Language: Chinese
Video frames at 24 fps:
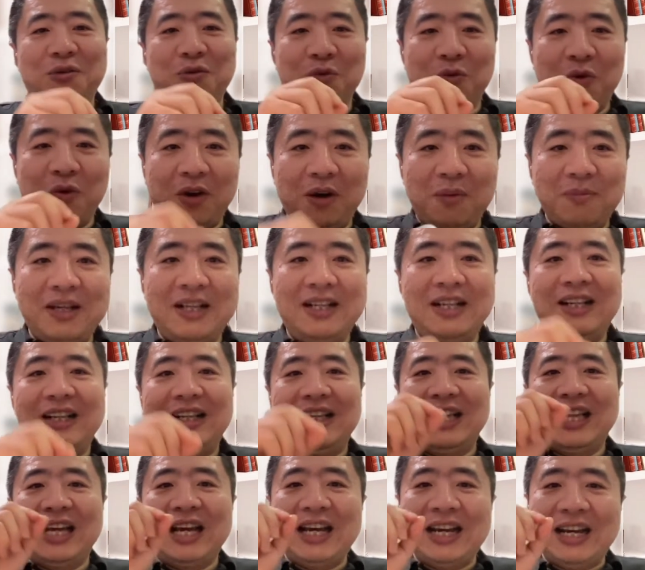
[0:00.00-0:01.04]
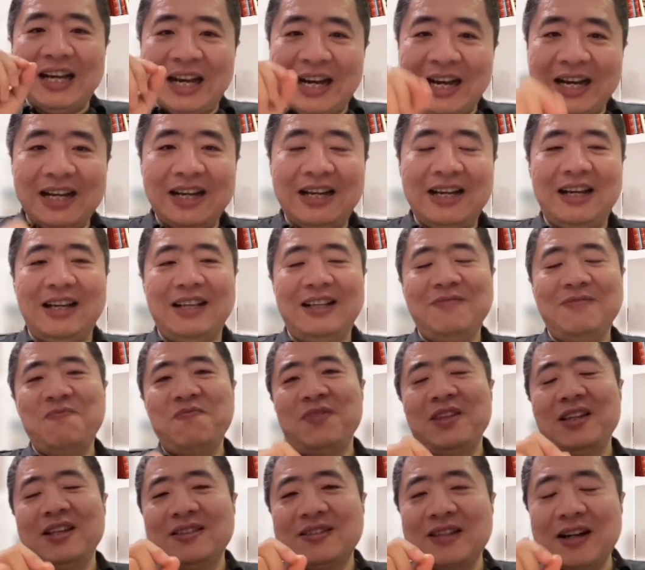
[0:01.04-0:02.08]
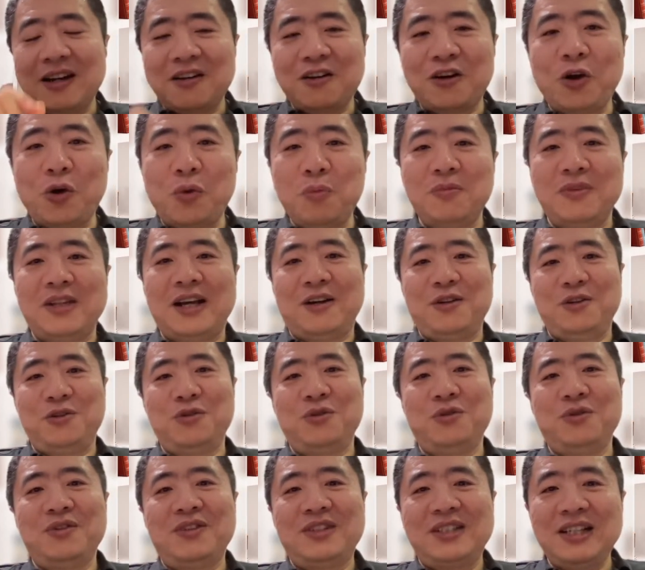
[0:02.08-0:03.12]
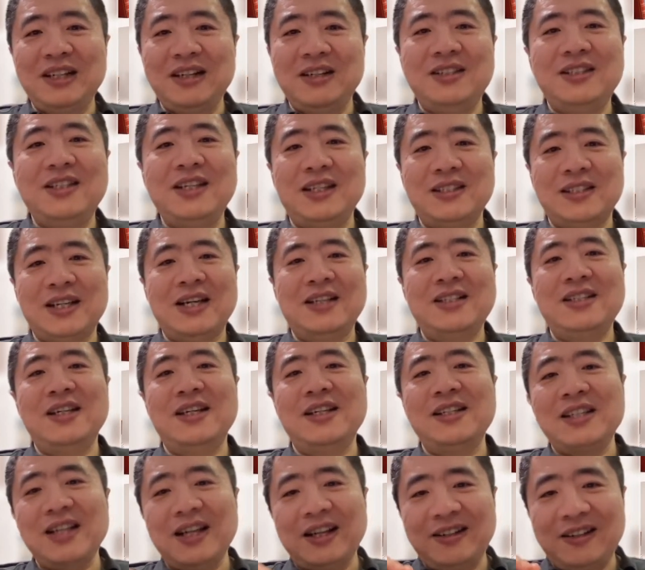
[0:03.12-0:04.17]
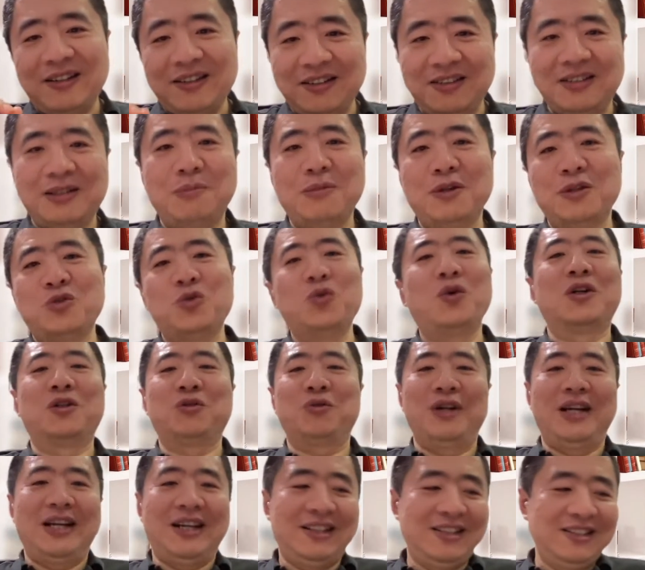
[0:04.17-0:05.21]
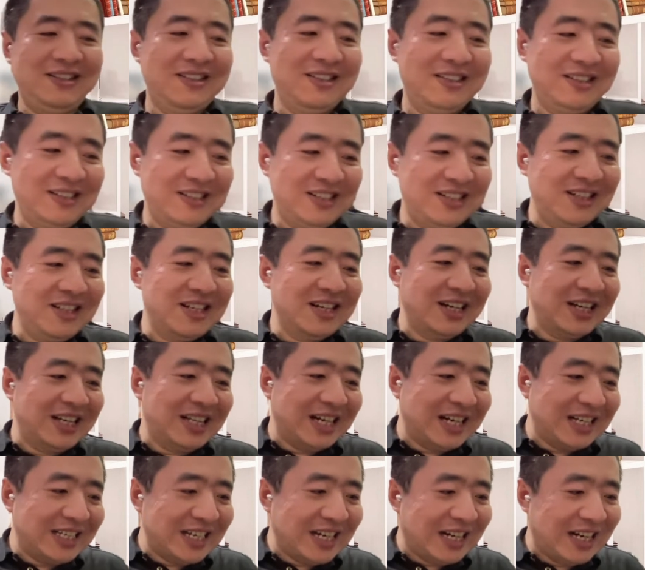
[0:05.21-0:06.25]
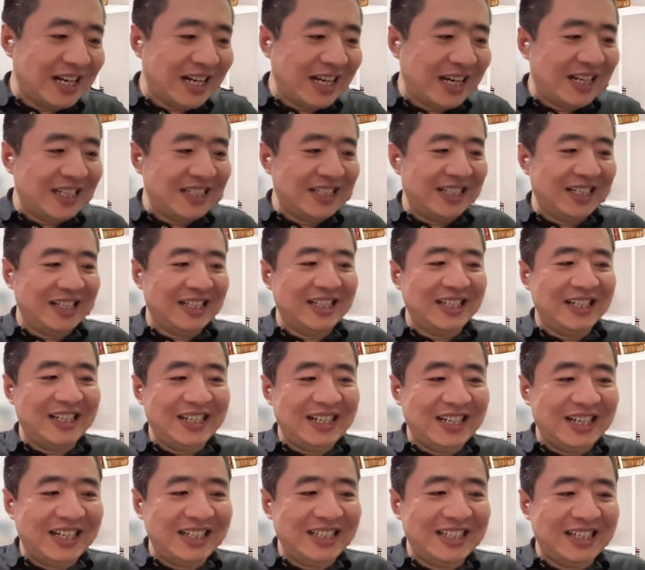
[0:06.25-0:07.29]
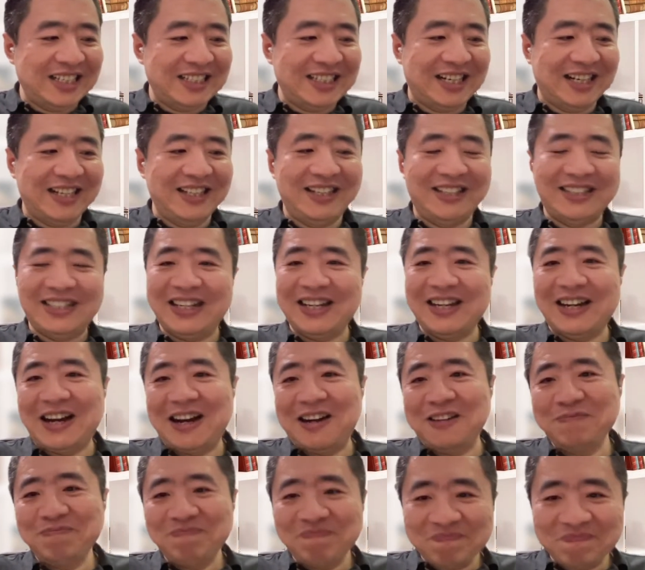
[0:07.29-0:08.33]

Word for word: 我们来看看在 r o m 当中，这个写在写先是怎么做出来的。今天给大家来这个来讲讲这个啊。